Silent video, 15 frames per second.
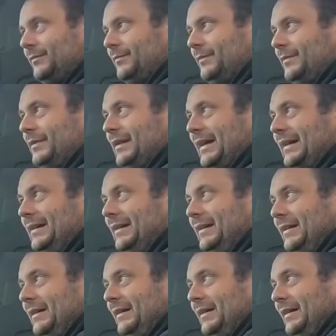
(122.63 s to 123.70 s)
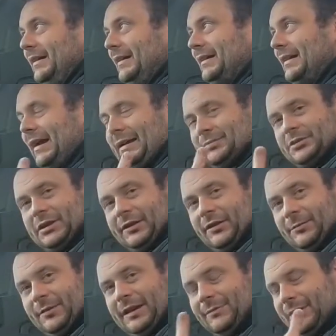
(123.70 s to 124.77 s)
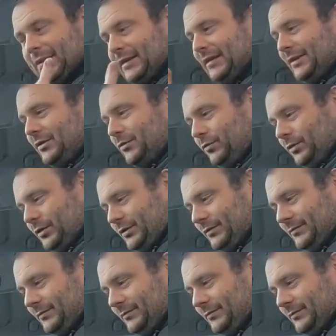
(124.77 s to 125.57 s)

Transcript: dann ist der Abstand zum Airbag nicht gut.